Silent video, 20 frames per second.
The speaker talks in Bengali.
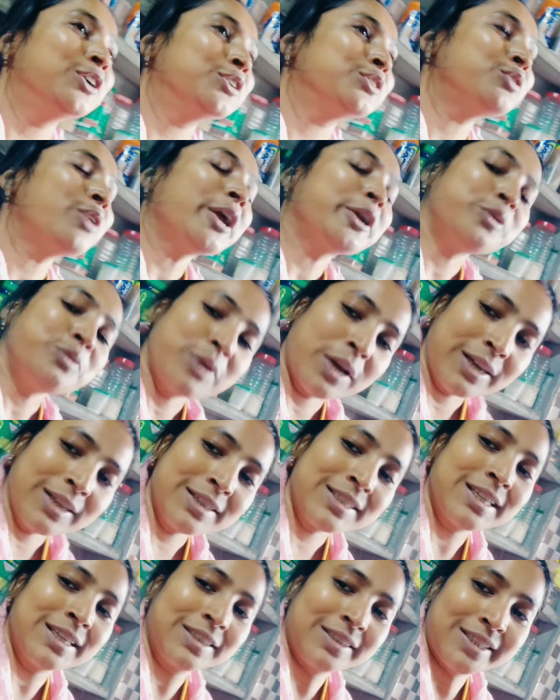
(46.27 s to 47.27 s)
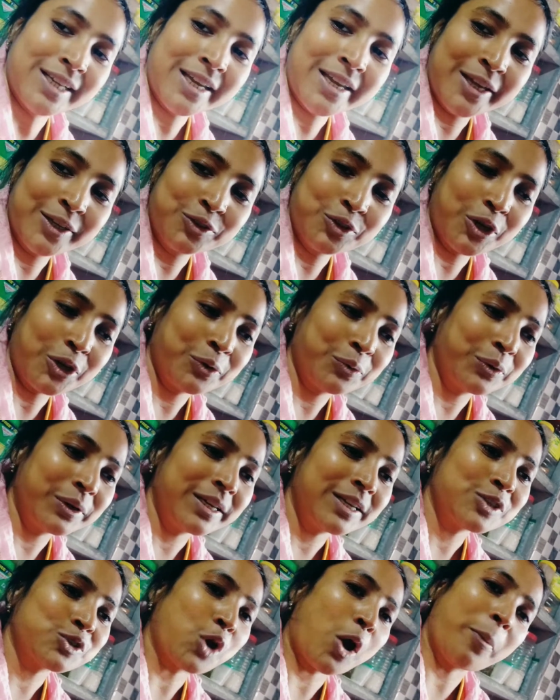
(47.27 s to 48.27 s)
তো একটুখানি শীতটাই এনজয় করি
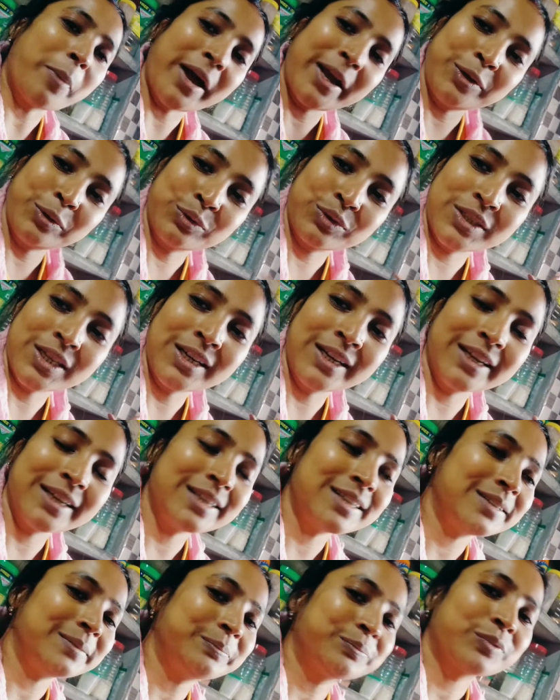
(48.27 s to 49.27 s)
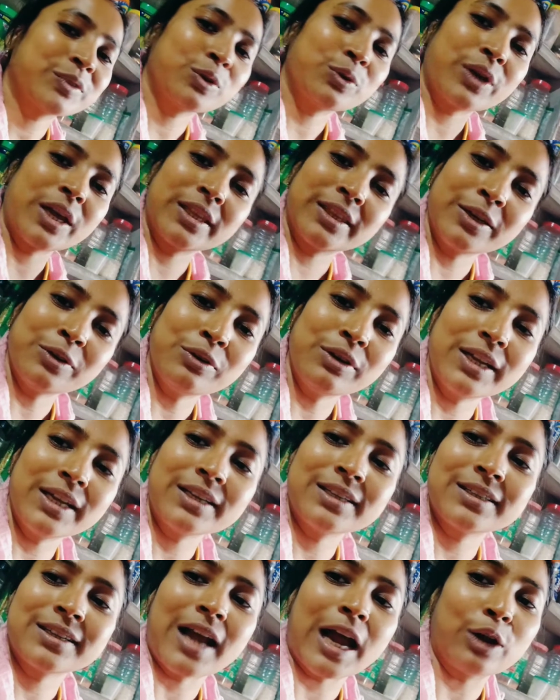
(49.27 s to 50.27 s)
সবাই উঠতে লেট তো খেতেও লেট
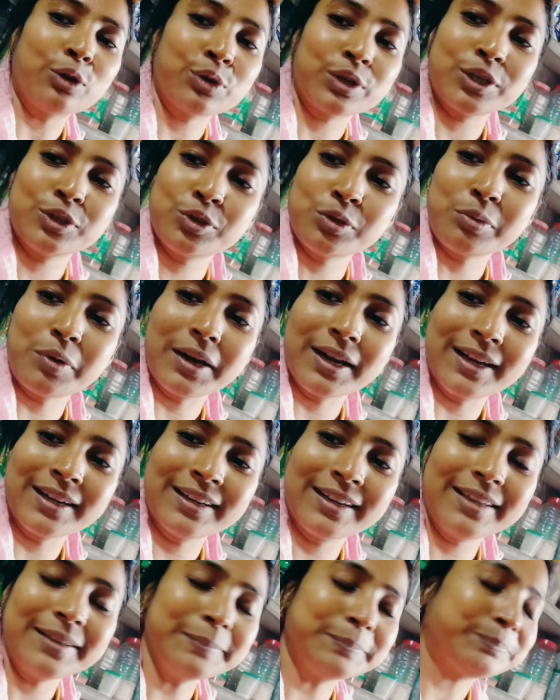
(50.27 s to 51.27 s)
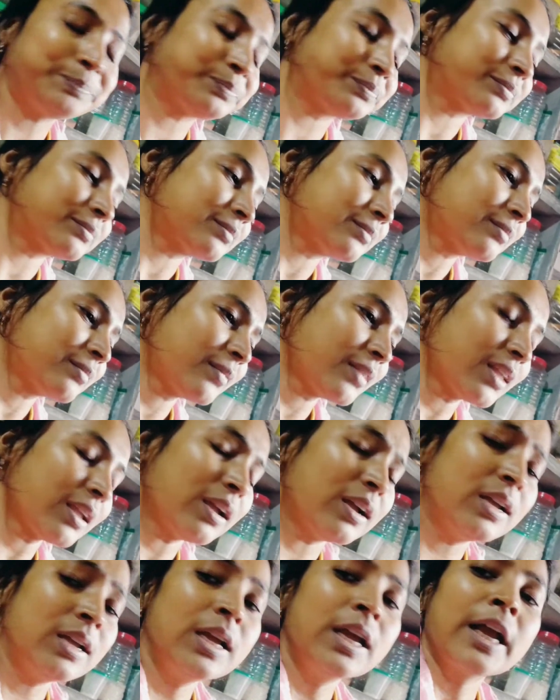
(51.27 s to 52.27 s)
কারোর কিছু বলার নেই
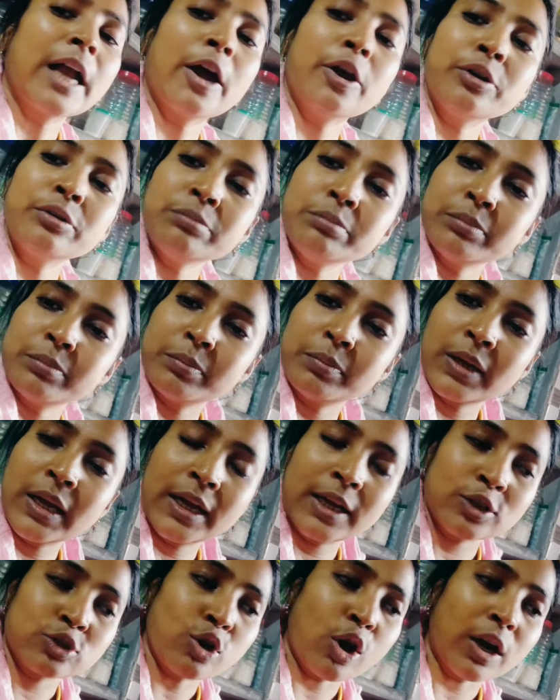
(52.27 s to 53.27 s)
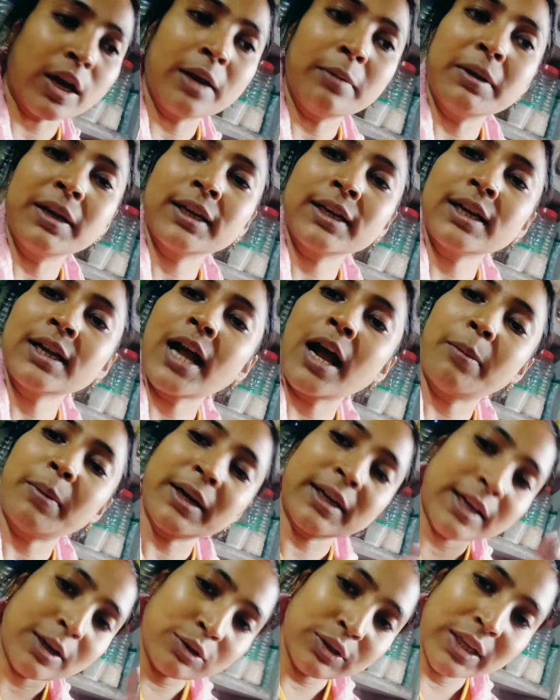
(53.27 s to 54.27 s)
কারণ সকালবেলাকার
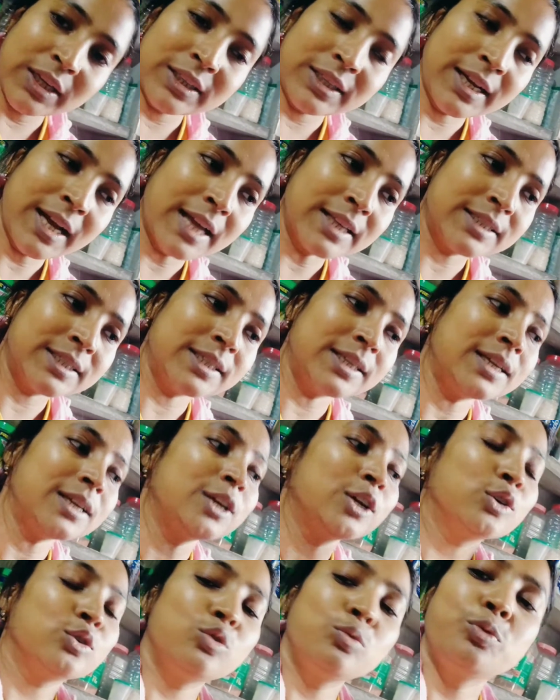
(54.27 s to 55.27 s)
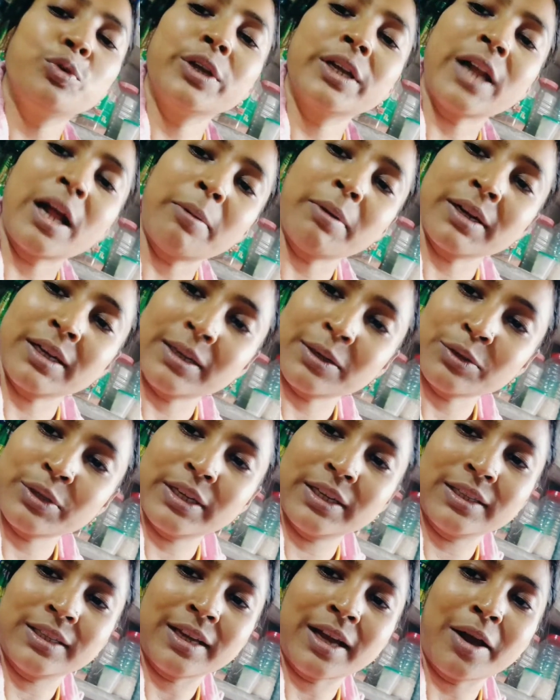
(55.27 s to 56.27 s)
খাবারটাও দেরিতে খাচ্ছি দুপুরের খাবারটাও
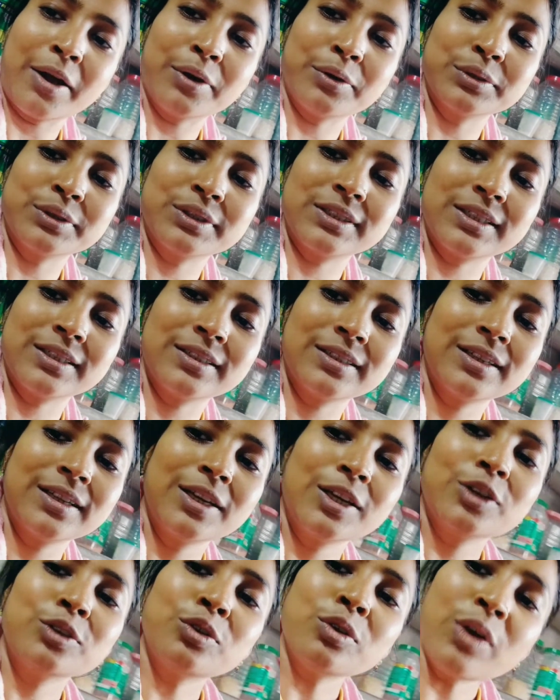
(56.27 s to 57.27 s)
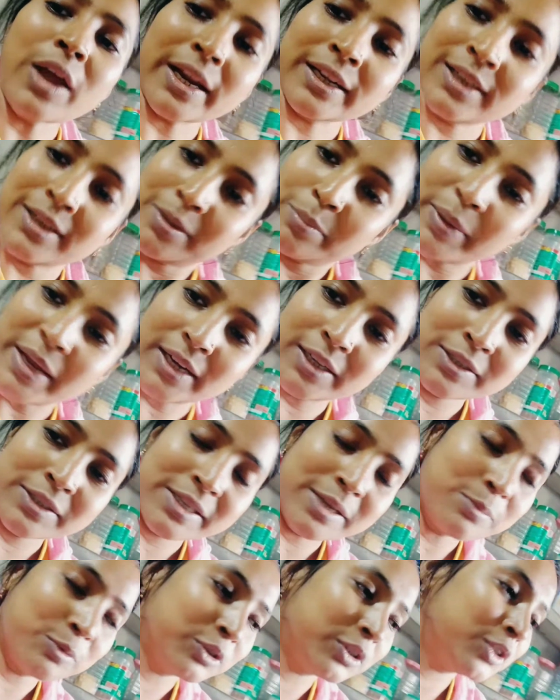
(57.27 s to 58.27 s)
দেরিতে খাওয়া হচ্ছে তো একটা
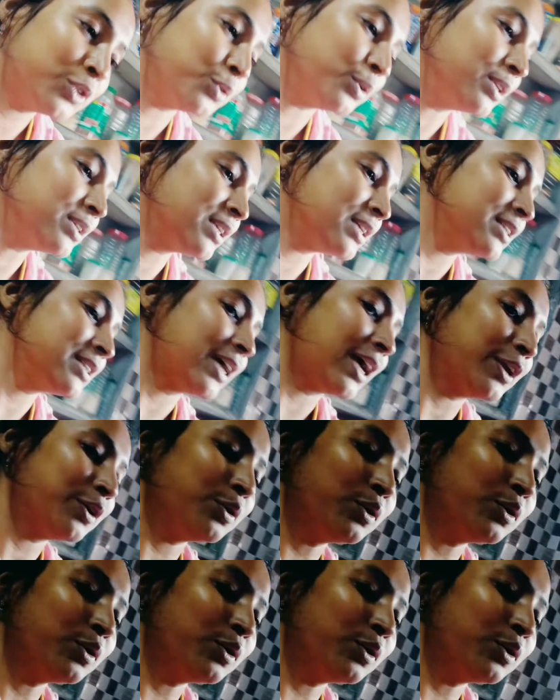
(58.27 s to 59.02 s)
ব্যালেন্সের মধ্যে চলছে যাই